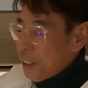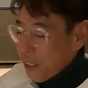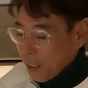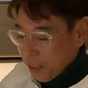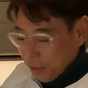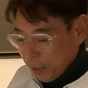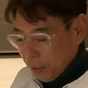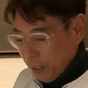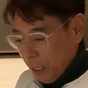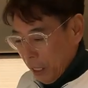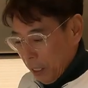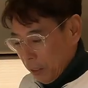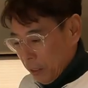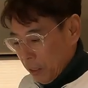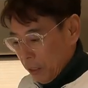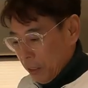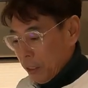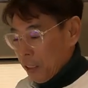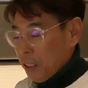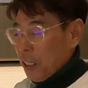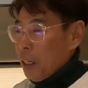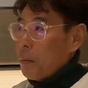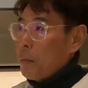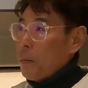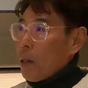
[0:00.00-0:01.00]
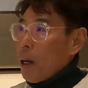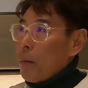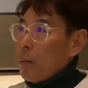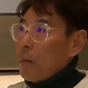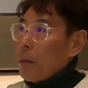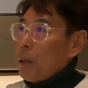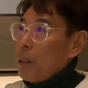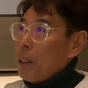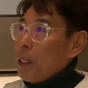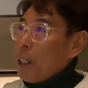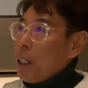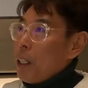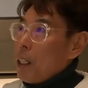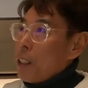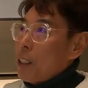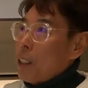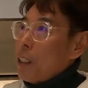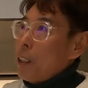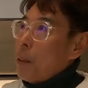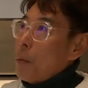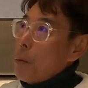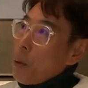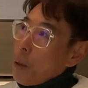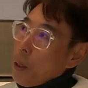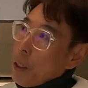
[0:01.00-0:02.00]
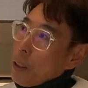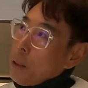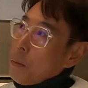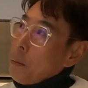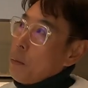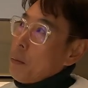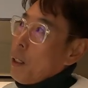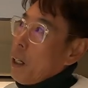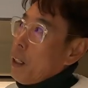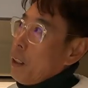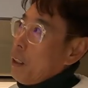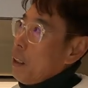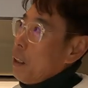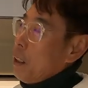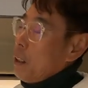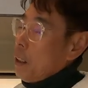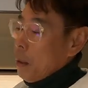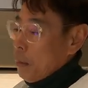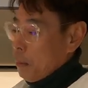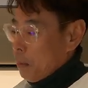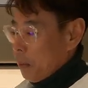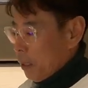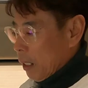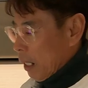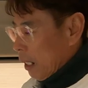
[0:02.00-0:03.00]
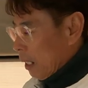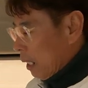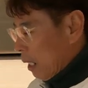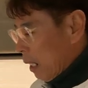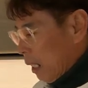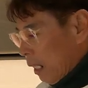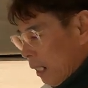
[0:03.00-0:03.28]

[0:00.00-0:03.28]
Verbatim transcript: 어쨌든 HD DMB 한번 틀어보겠습니다. 있습니다. h d m b 인데